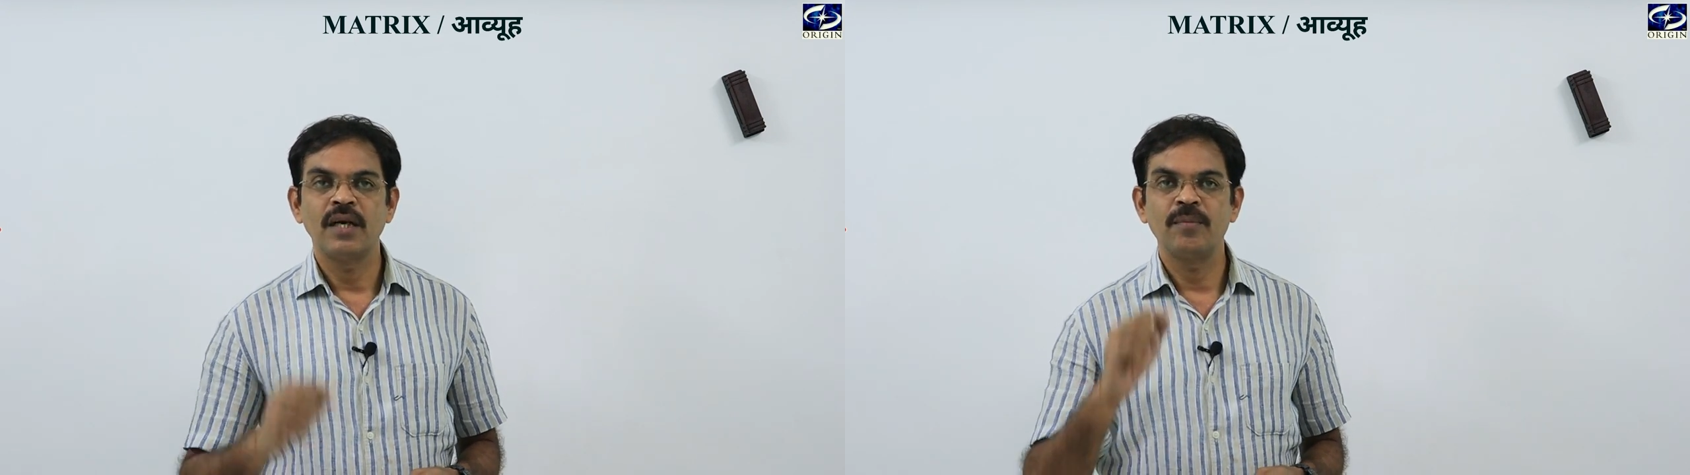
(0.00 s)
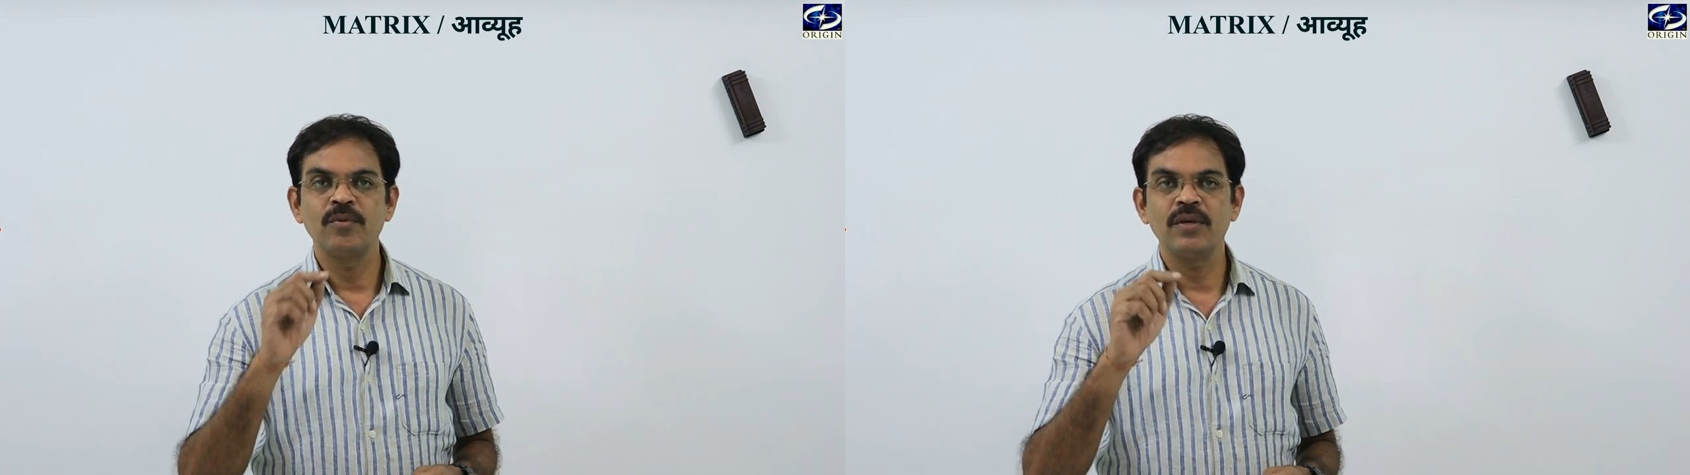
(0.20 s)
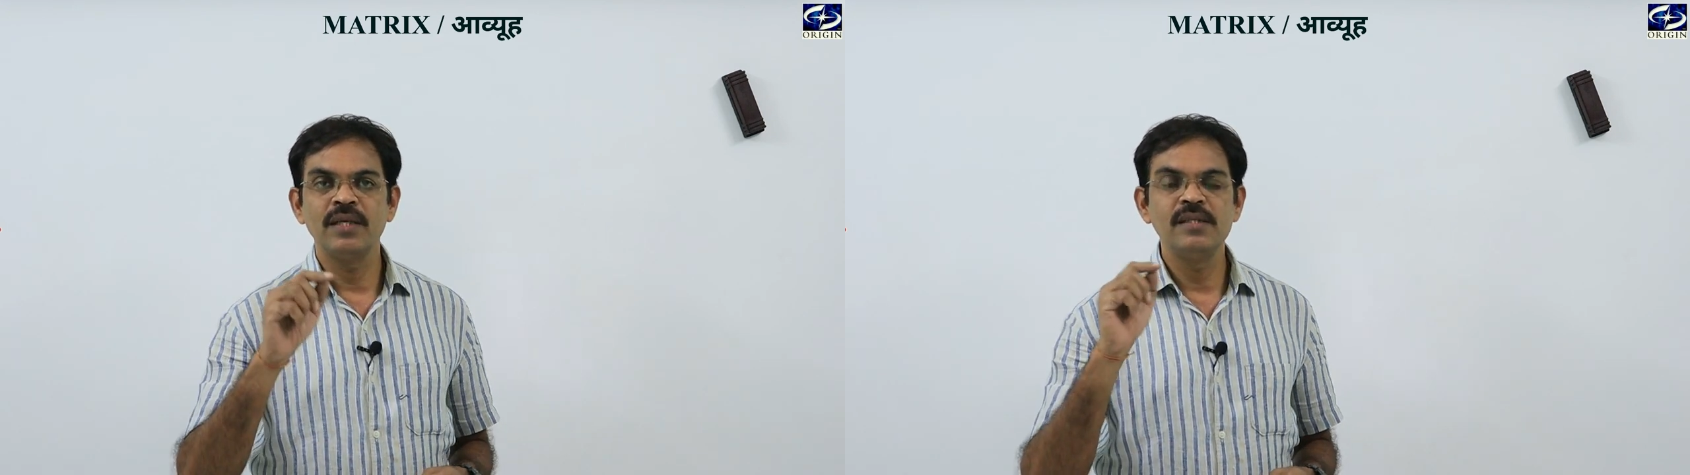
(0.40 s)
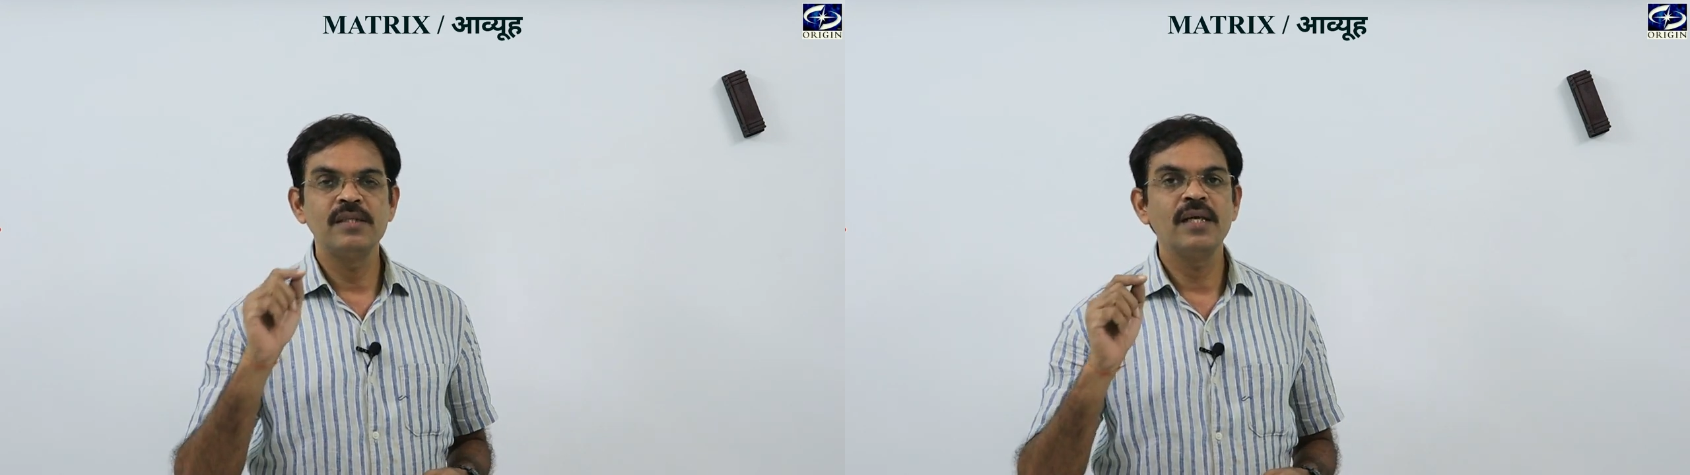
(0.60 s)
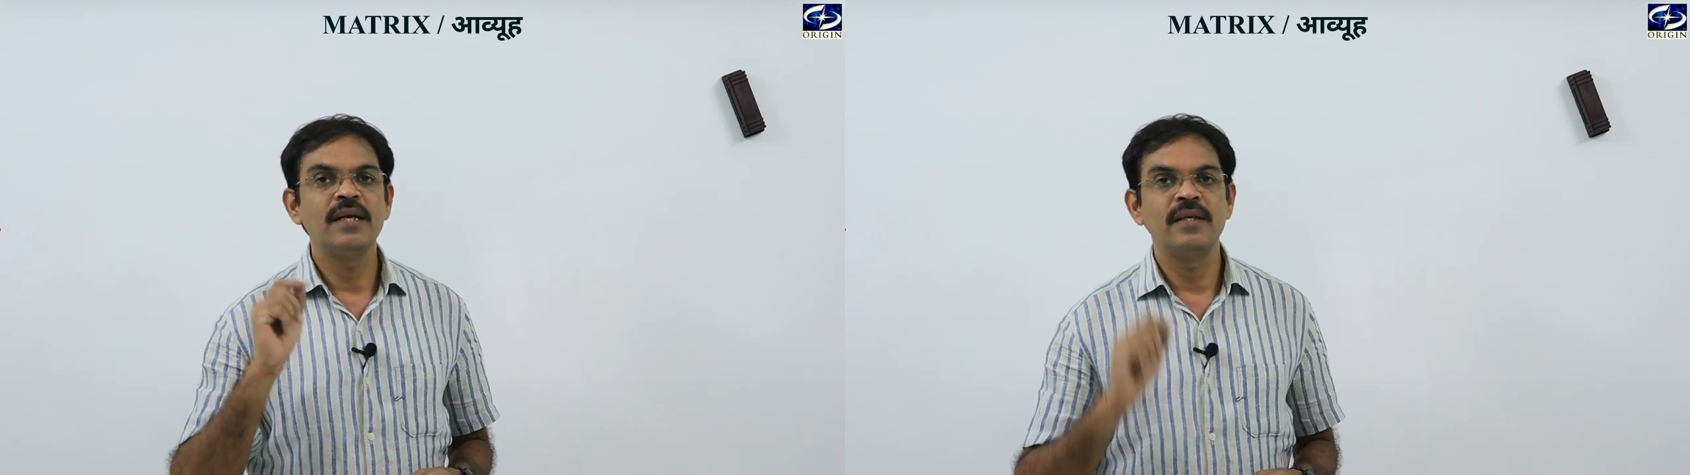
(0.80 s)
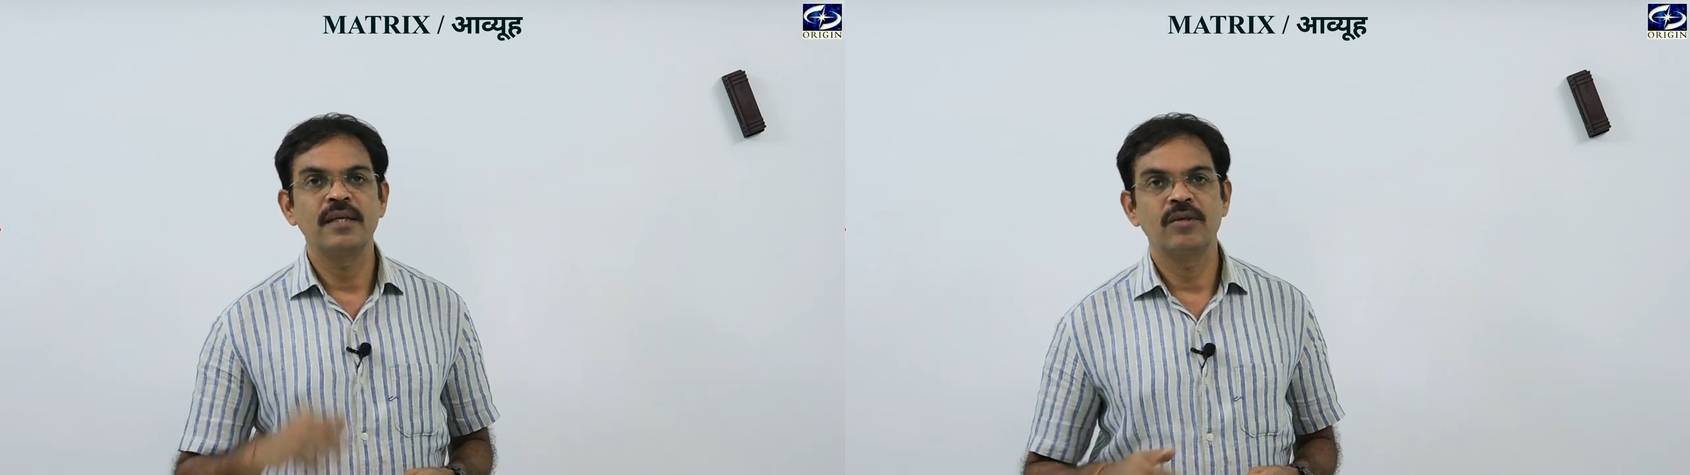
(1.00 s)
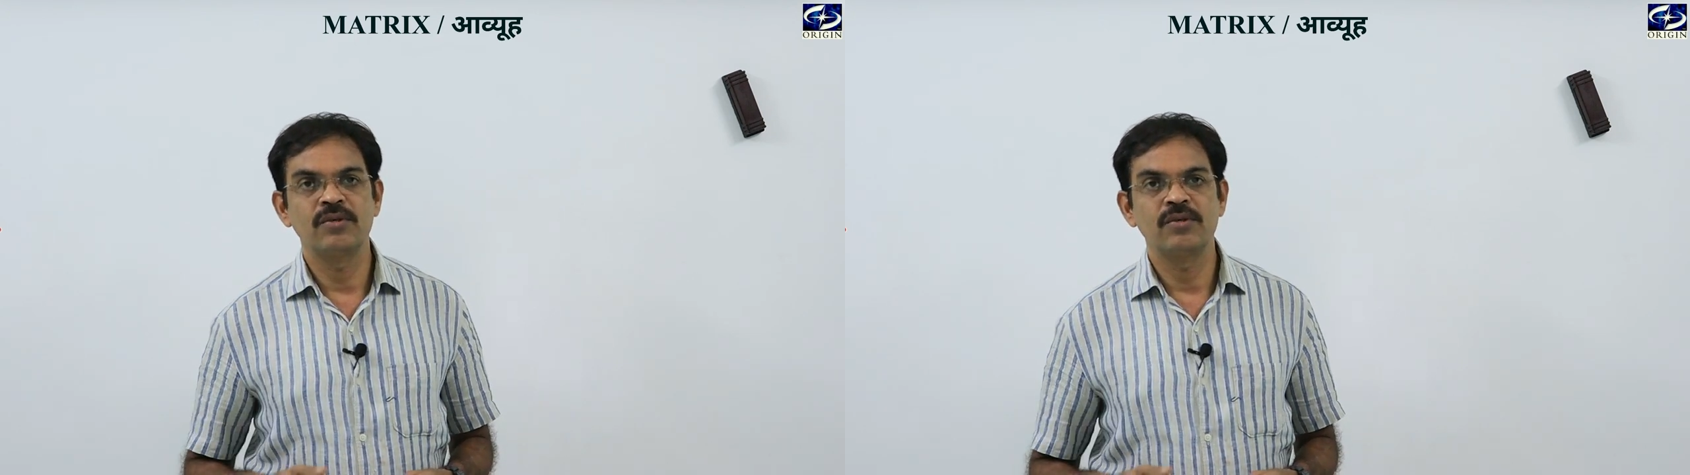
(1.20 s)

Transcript: आपको एन e के